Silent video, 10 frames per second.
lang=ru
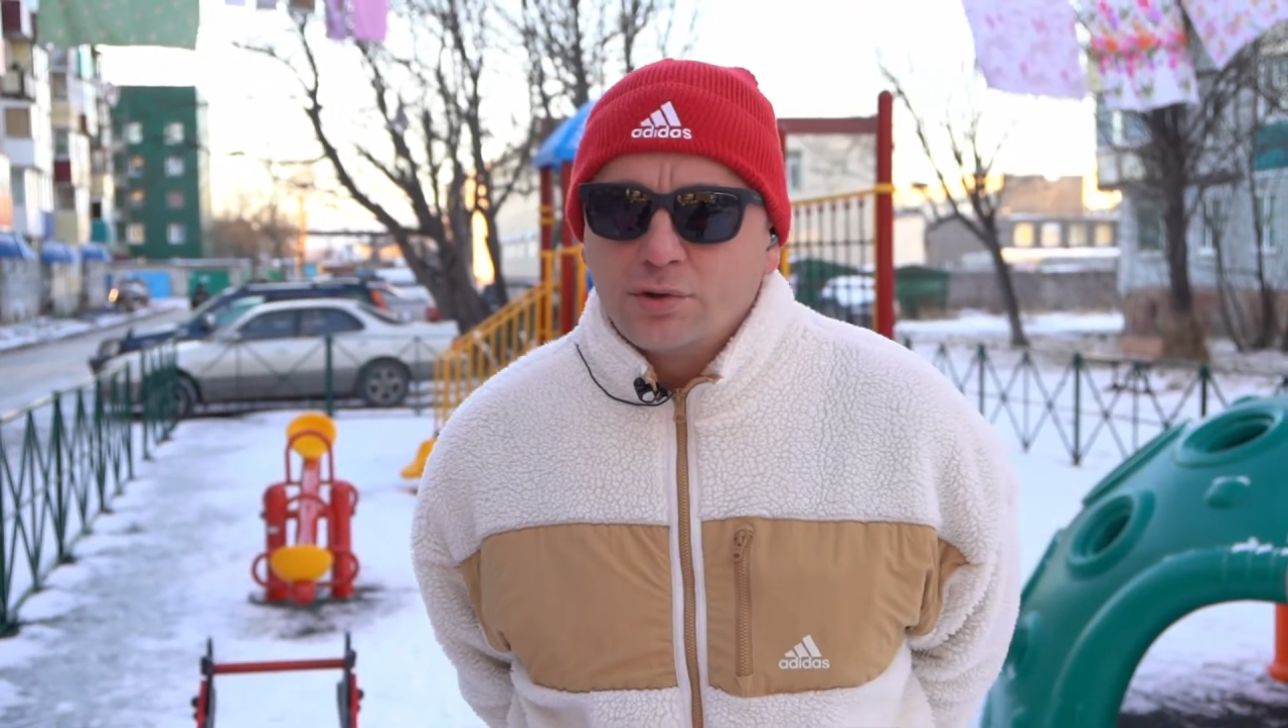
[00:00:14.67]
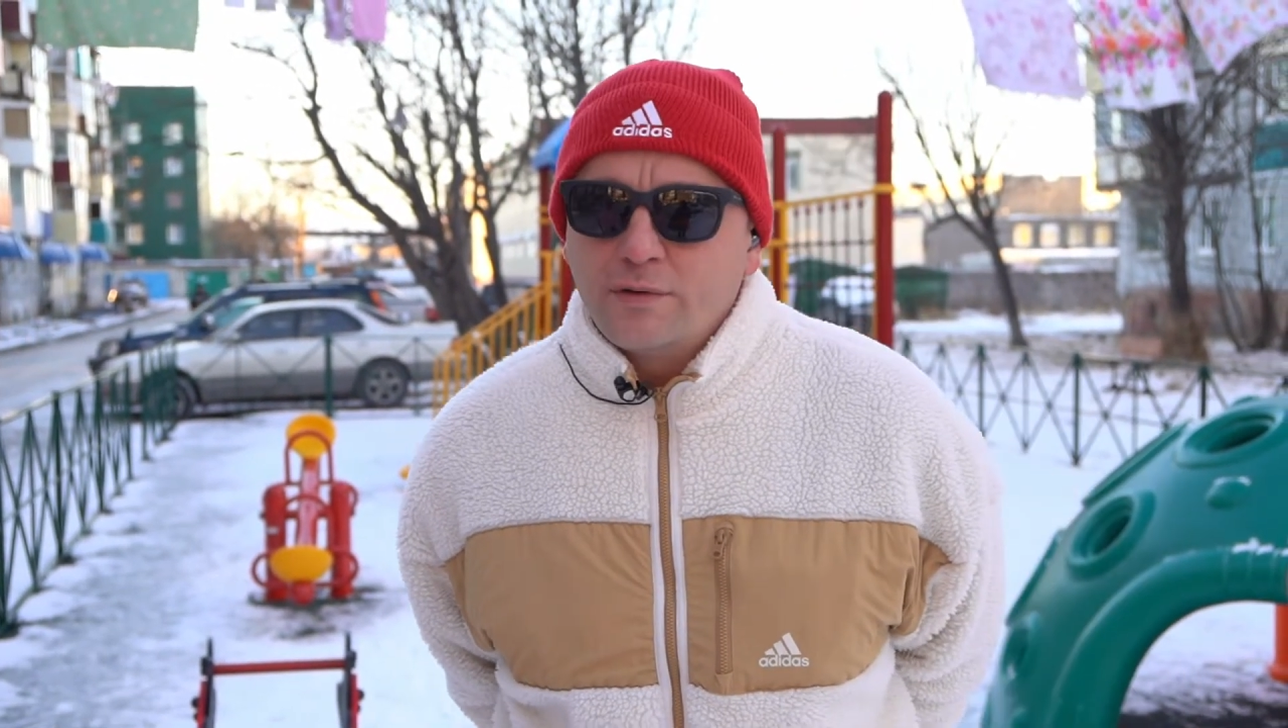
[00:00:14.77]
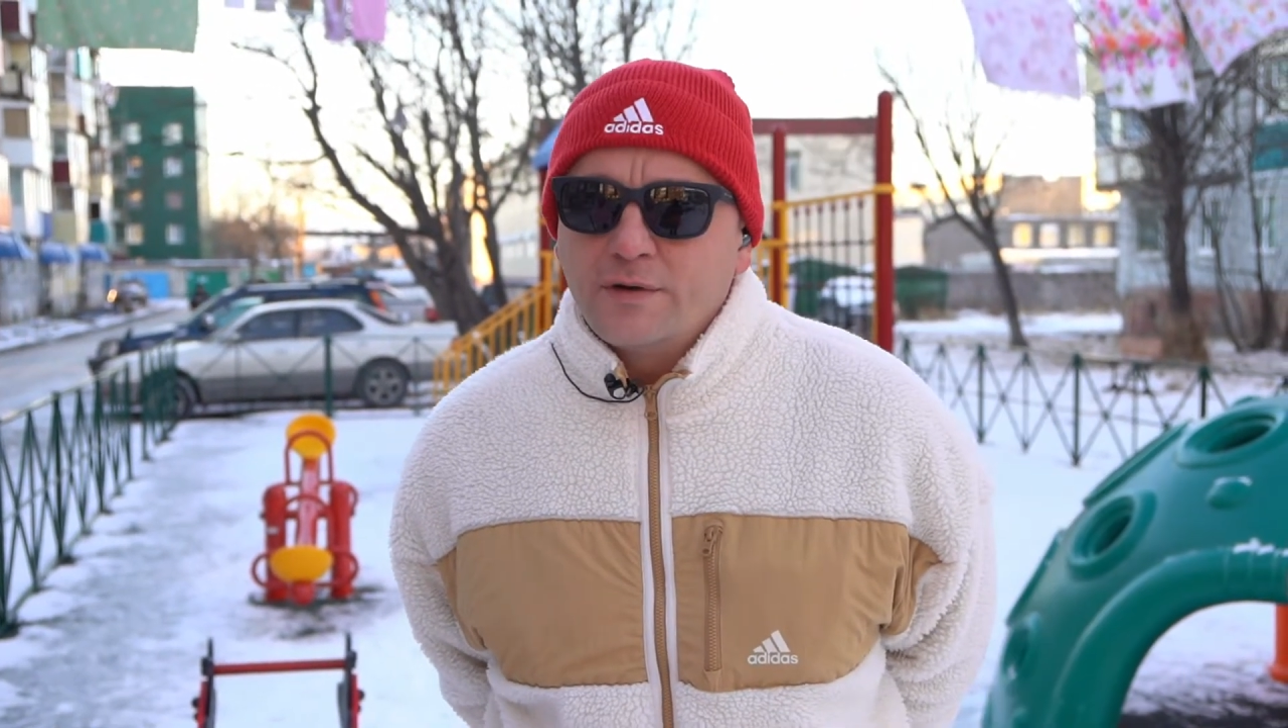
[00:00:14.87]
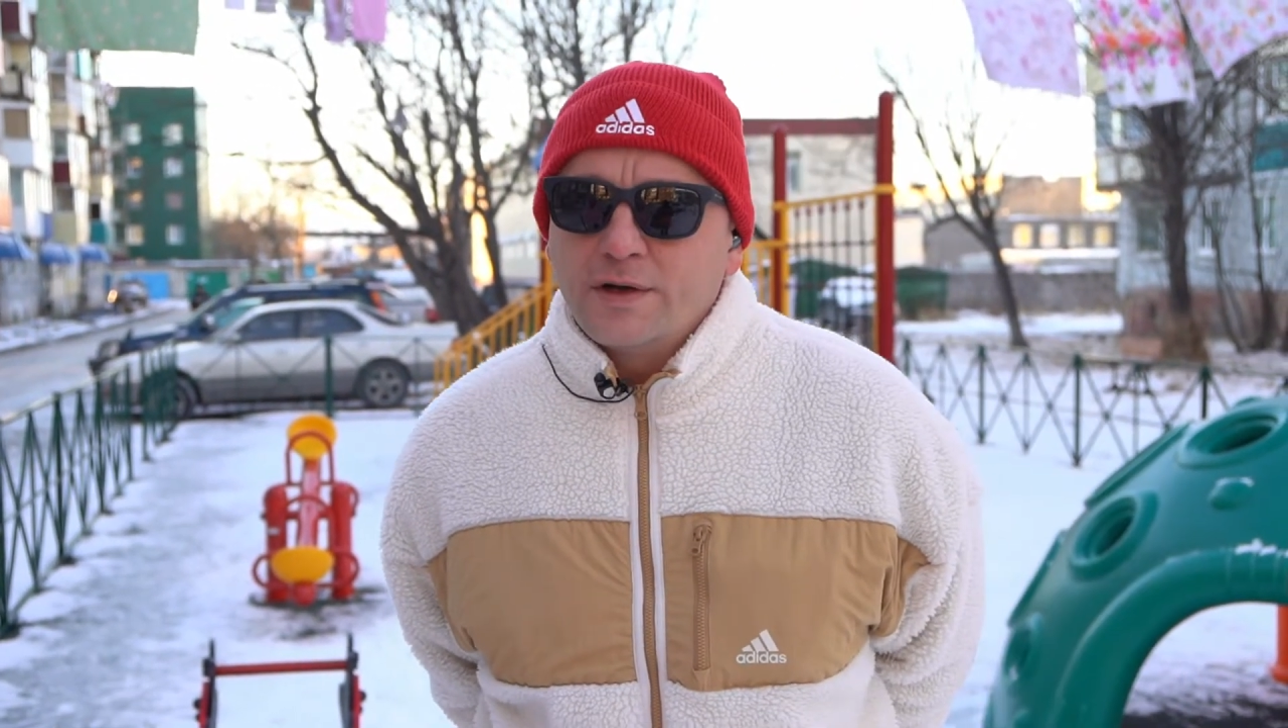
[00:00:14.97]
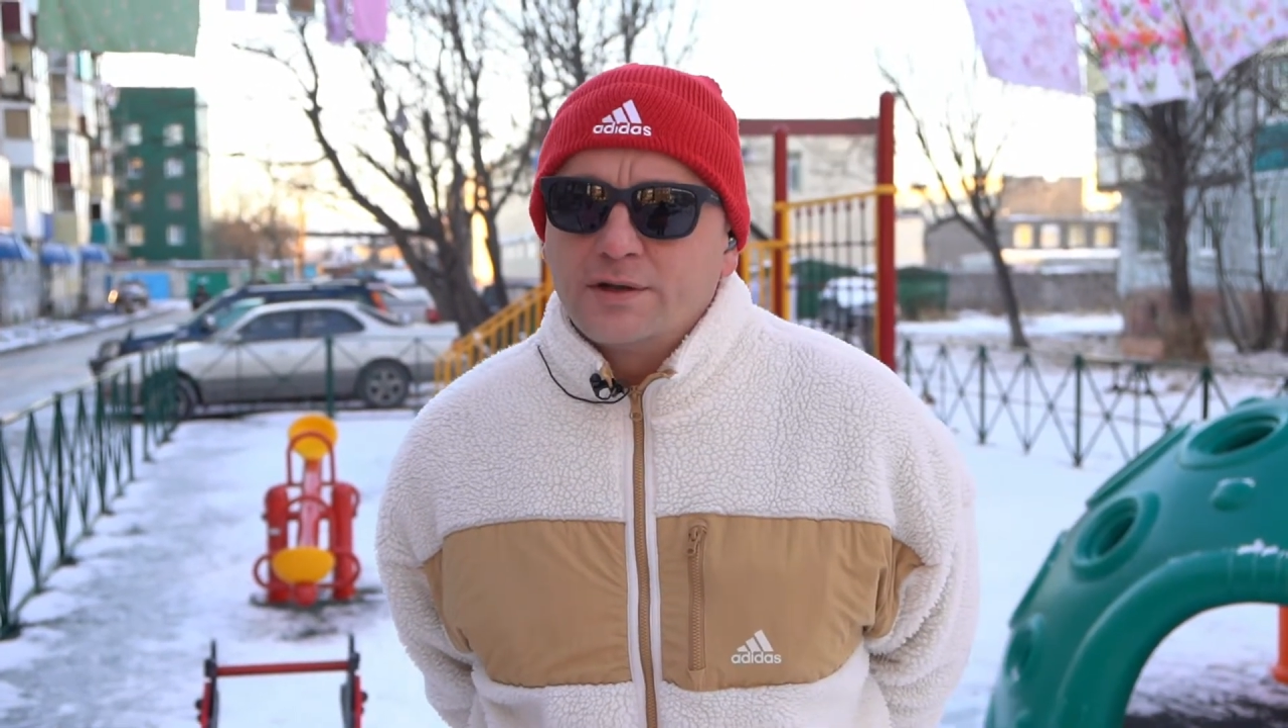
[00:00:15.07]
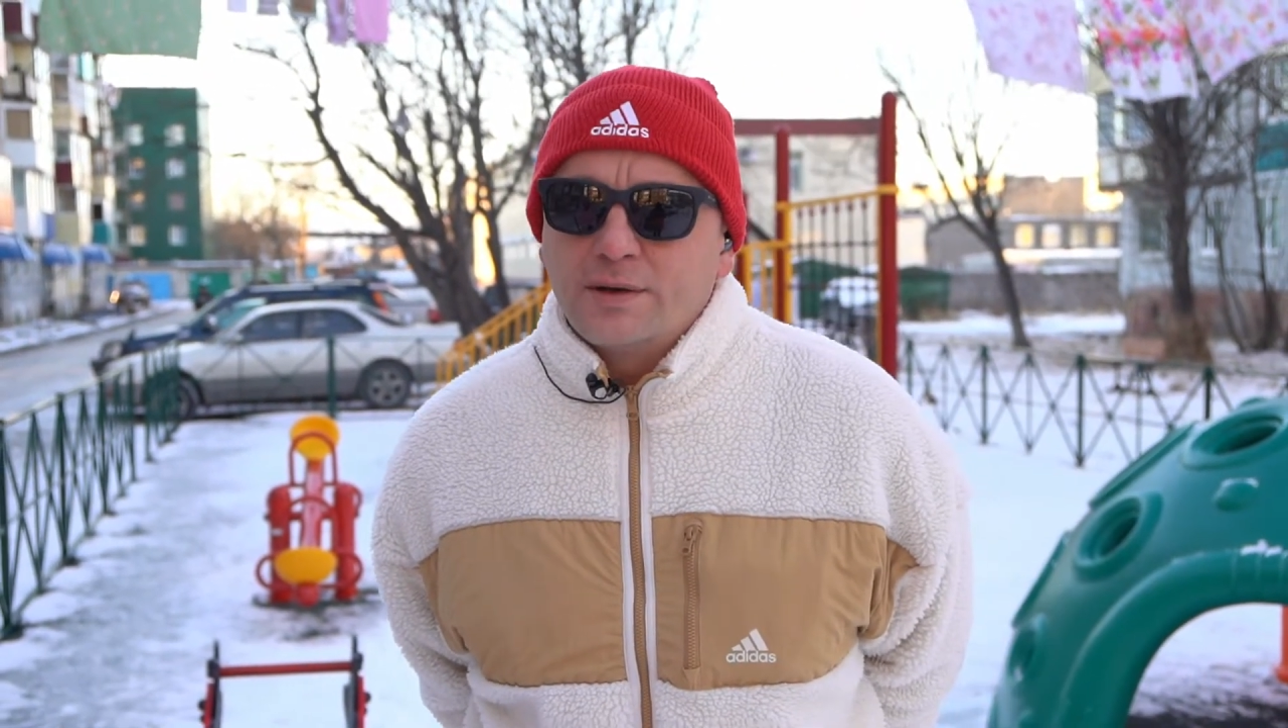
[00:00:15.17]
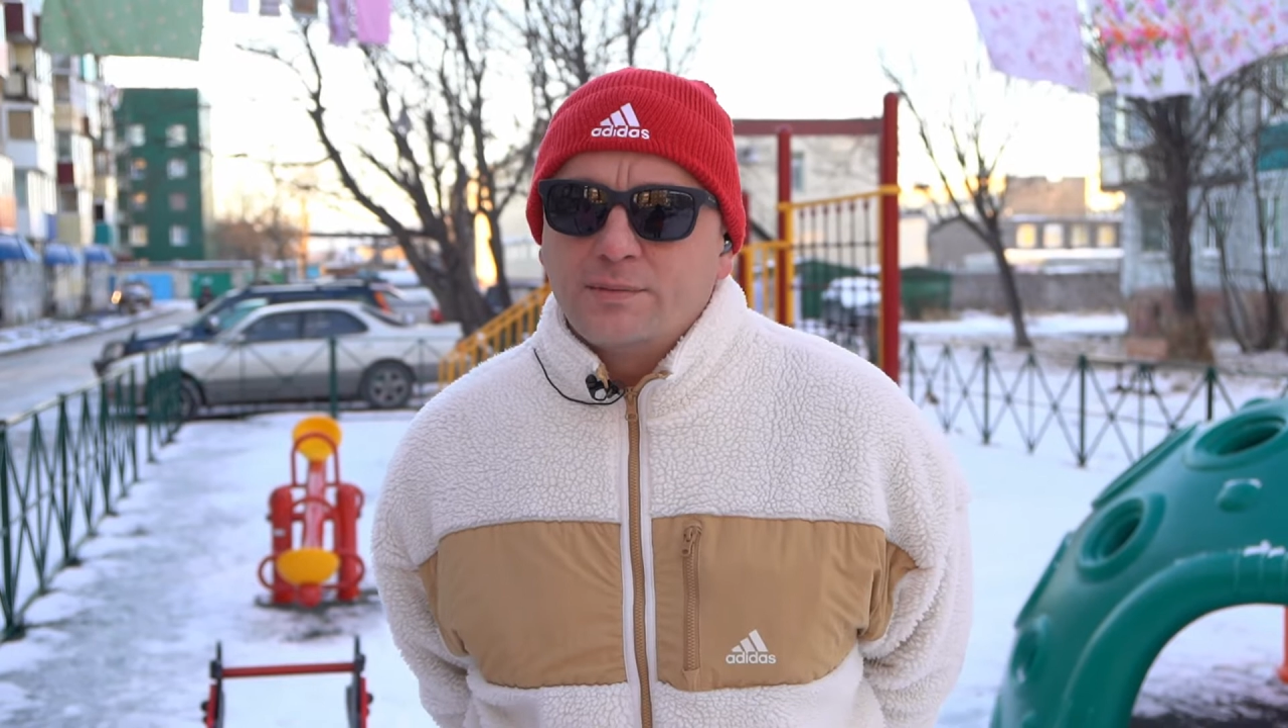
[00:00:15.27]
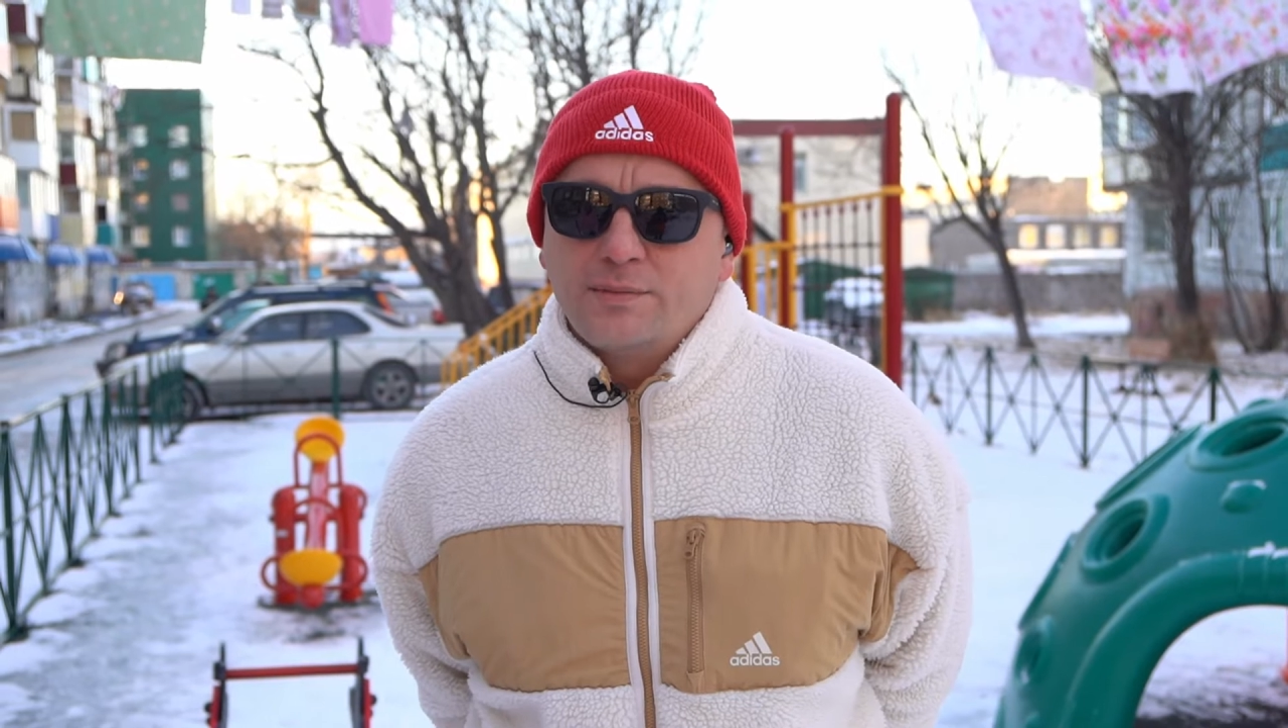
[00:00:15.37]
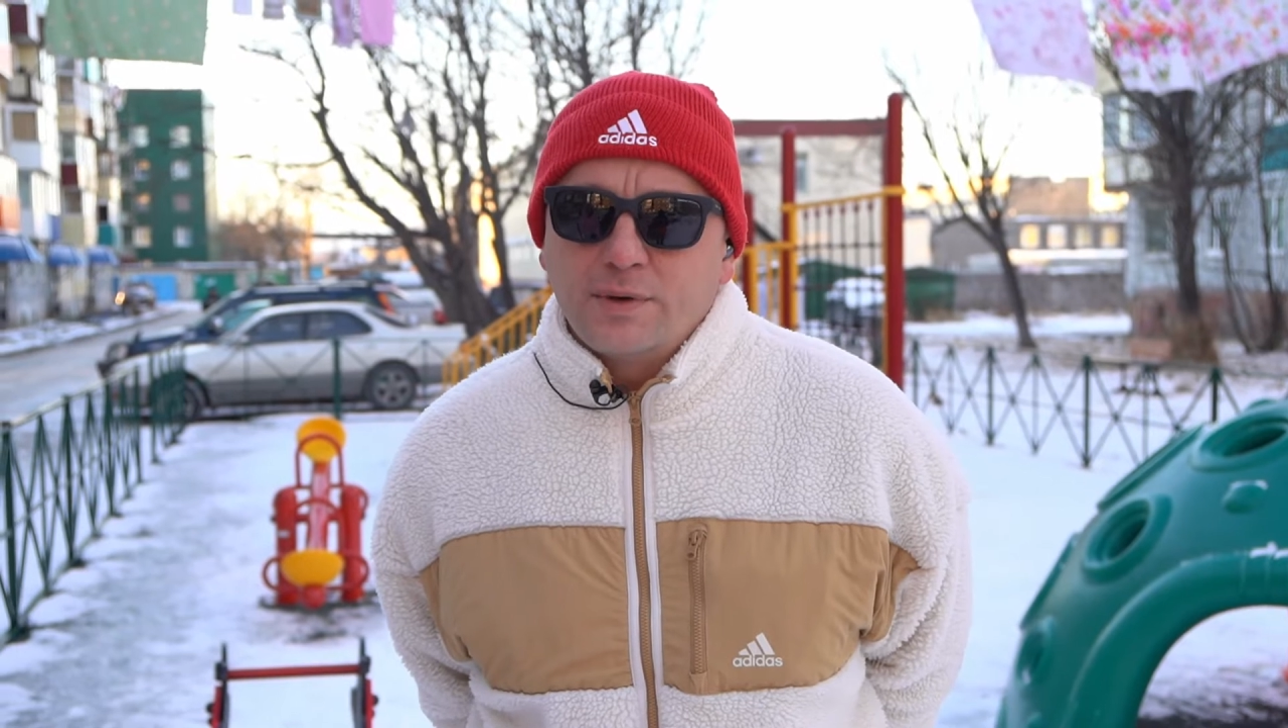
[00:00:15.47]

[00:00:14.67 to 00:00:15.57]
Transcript: новое там